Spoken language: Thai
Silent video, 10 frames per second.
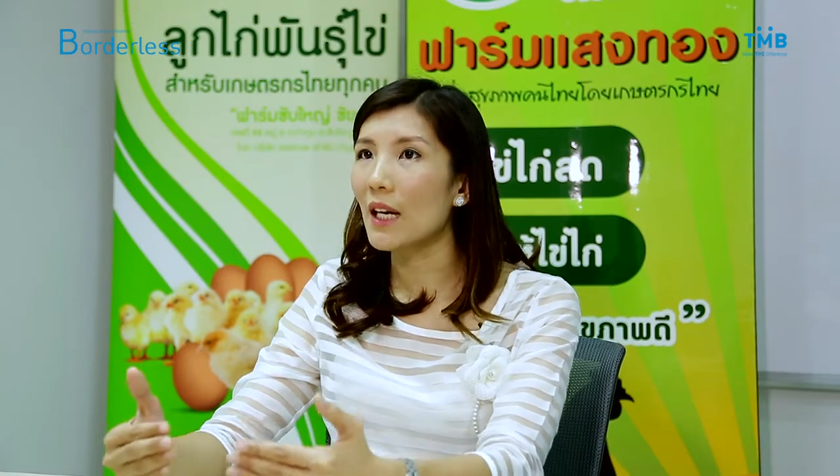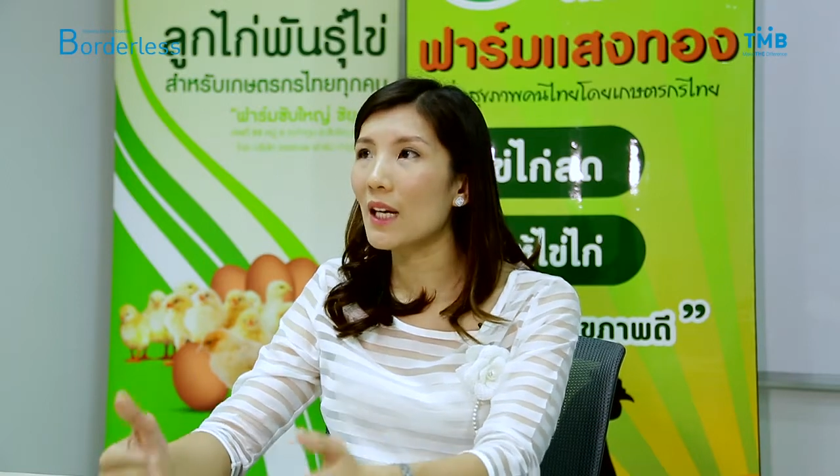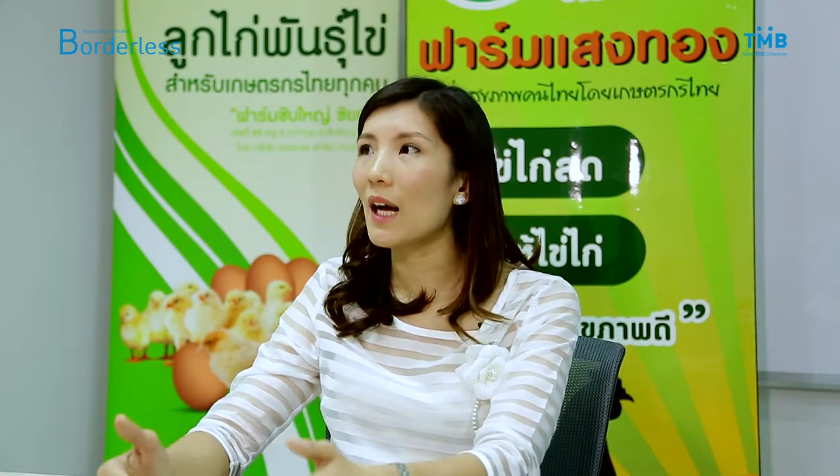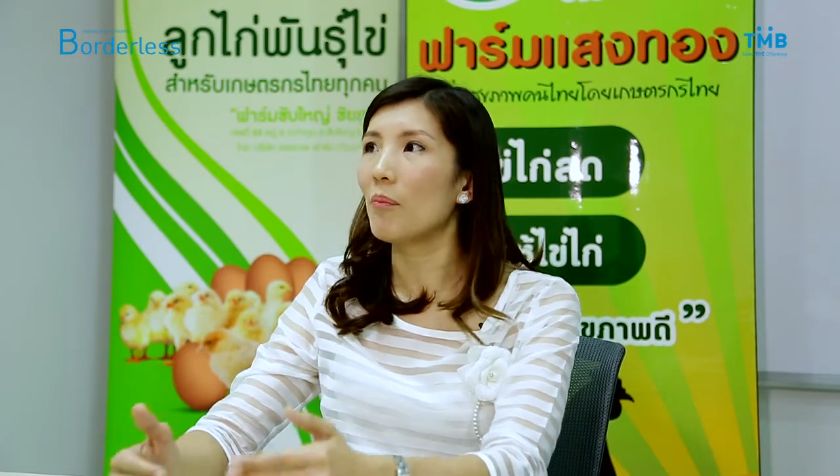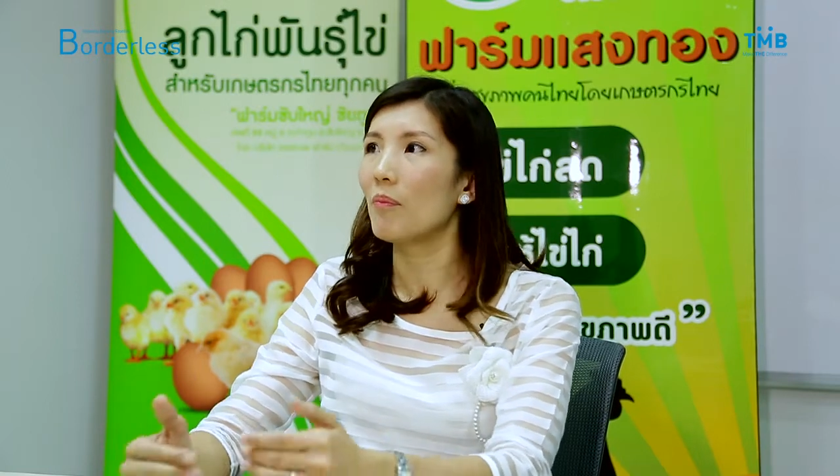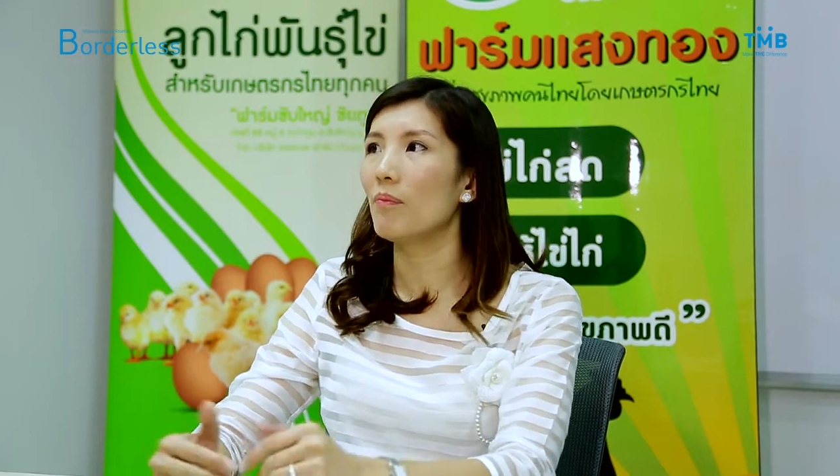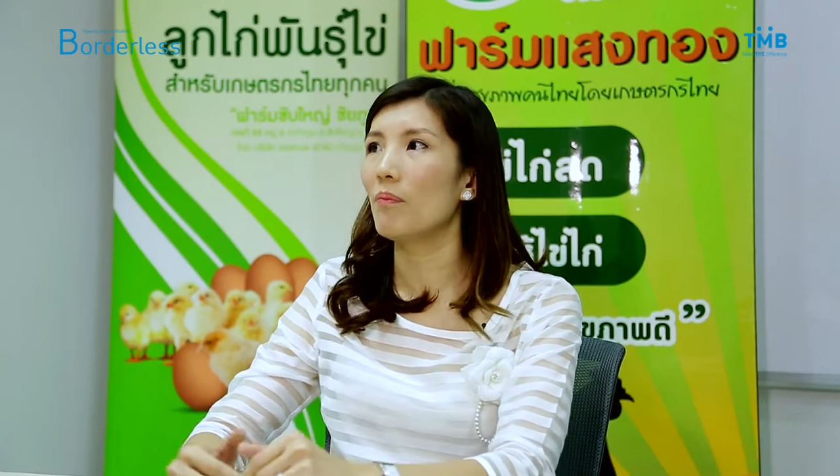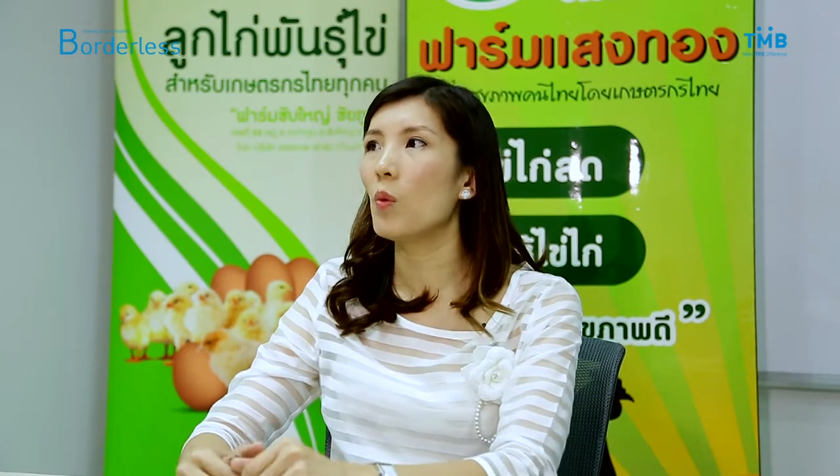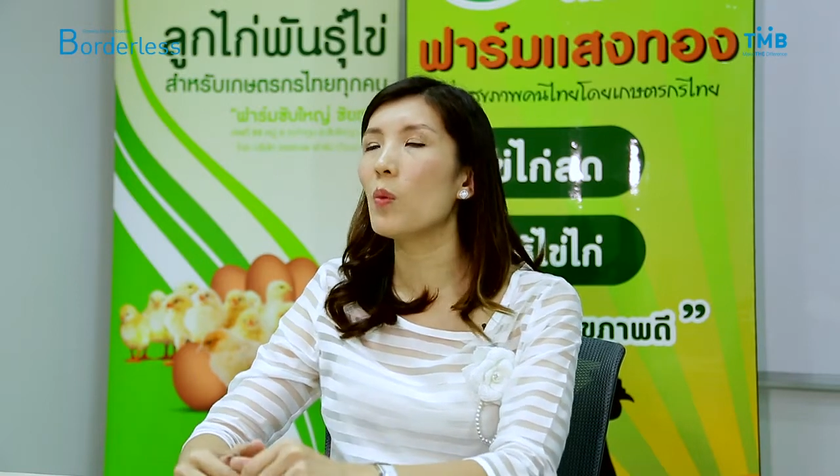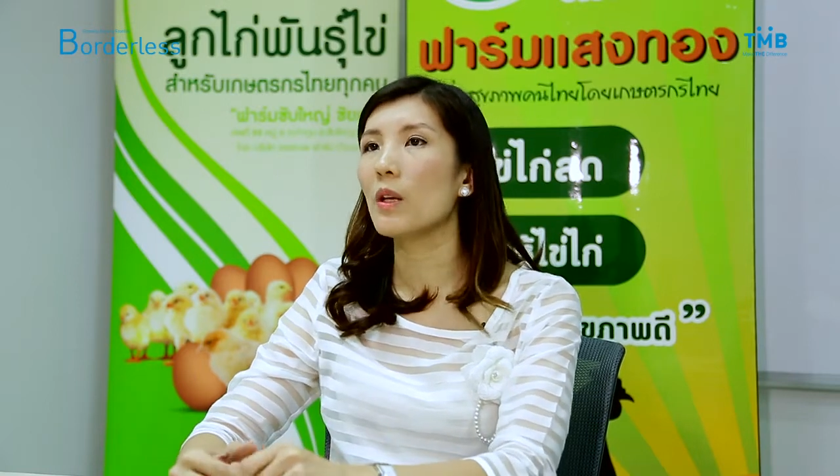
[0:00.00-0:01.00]
ให้กับ
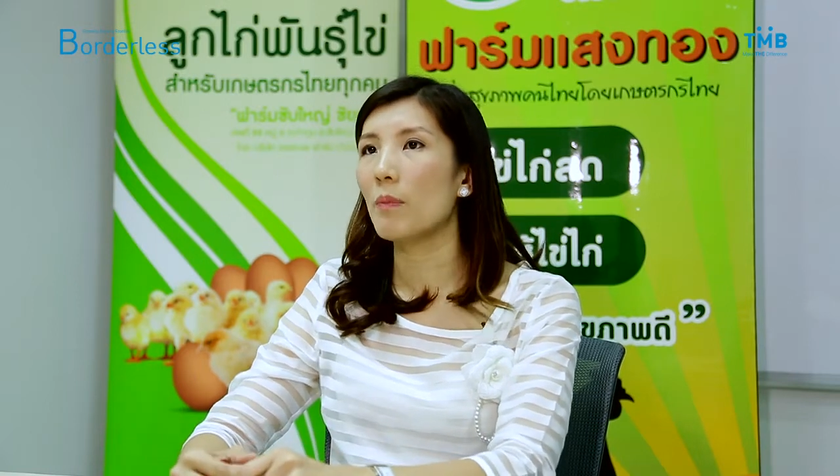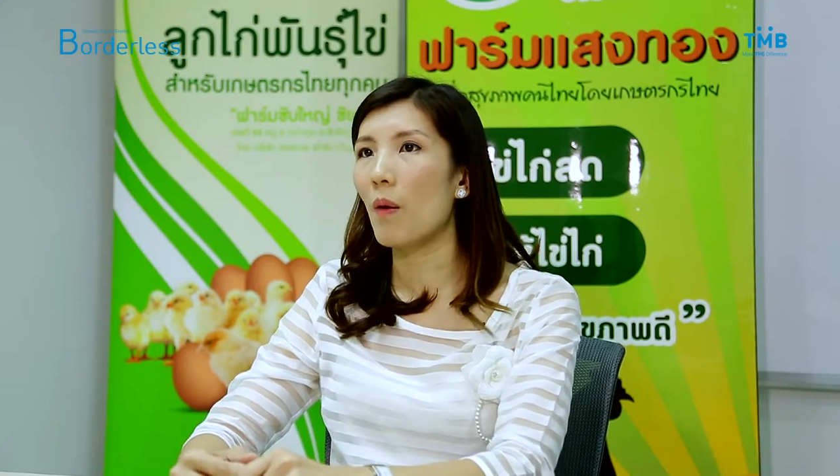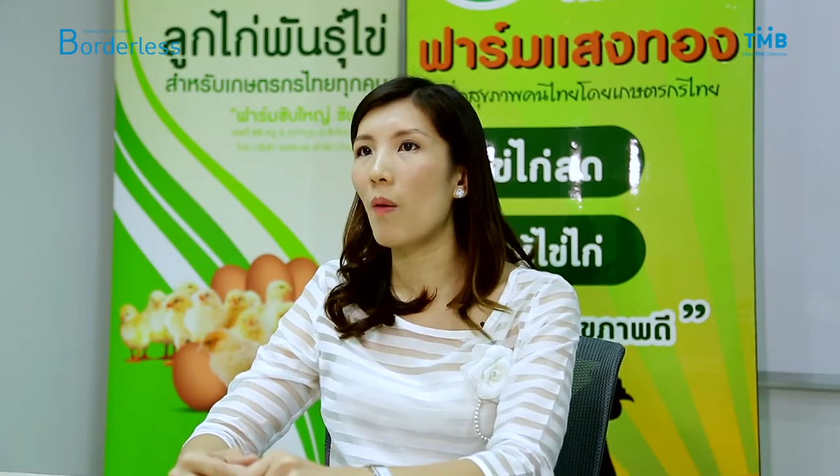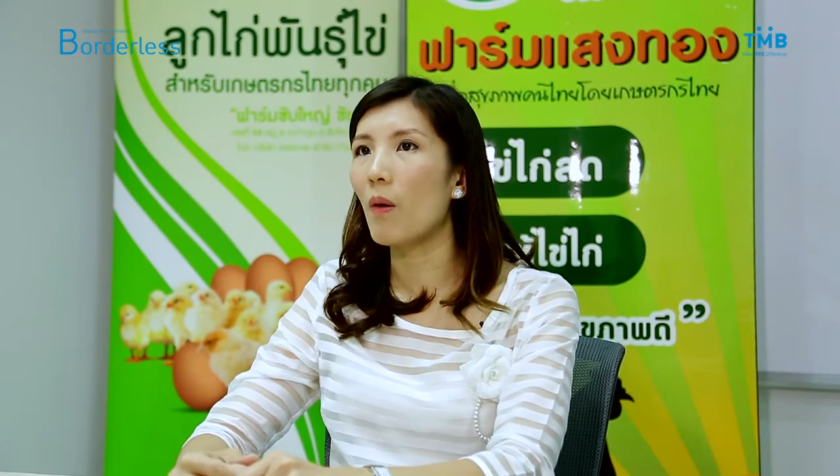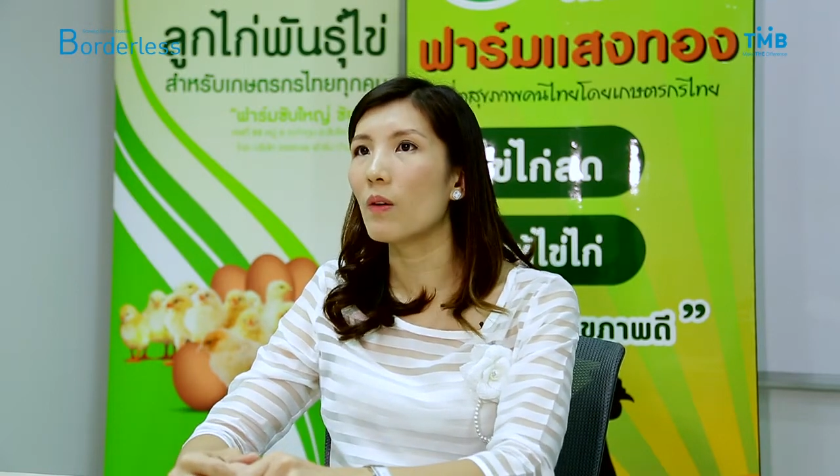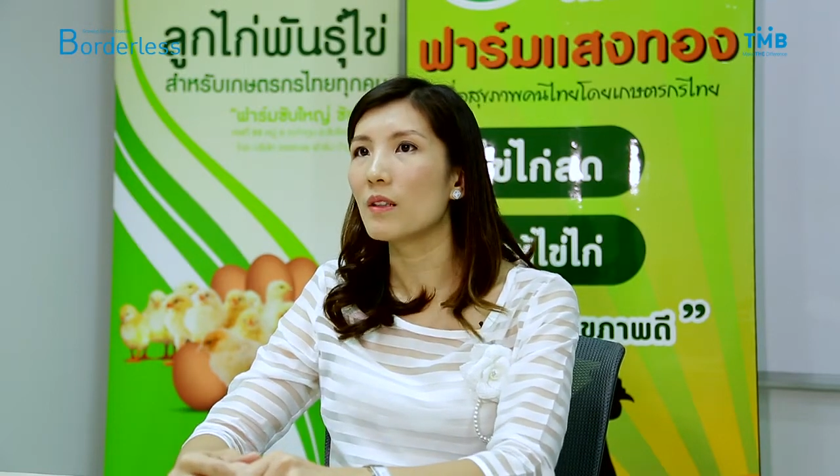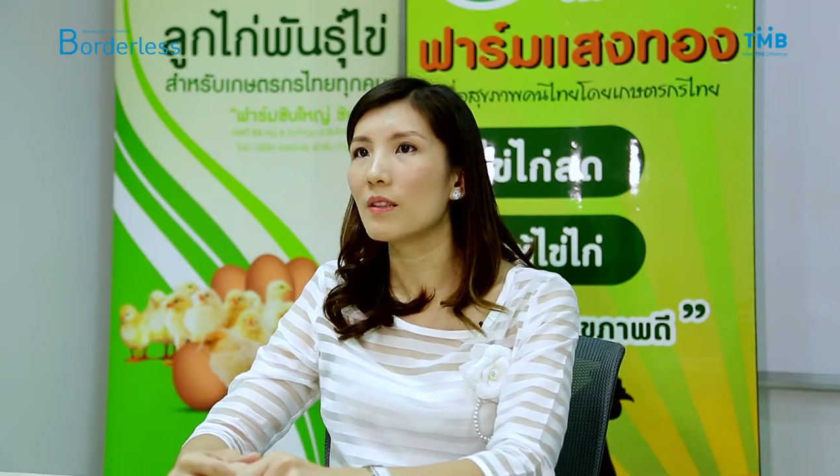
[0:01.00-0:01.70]
ผู้บริโภค